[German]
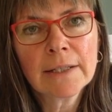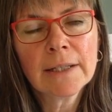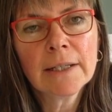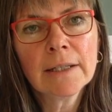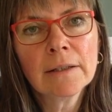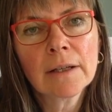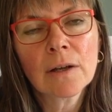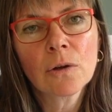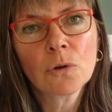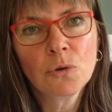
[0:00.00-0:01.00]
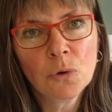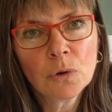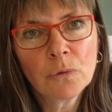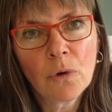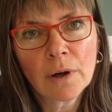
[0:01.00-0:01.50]
die
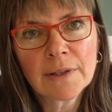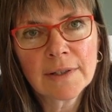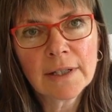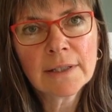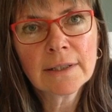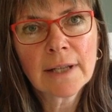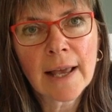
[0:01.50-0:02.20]
gedüngt worden sind,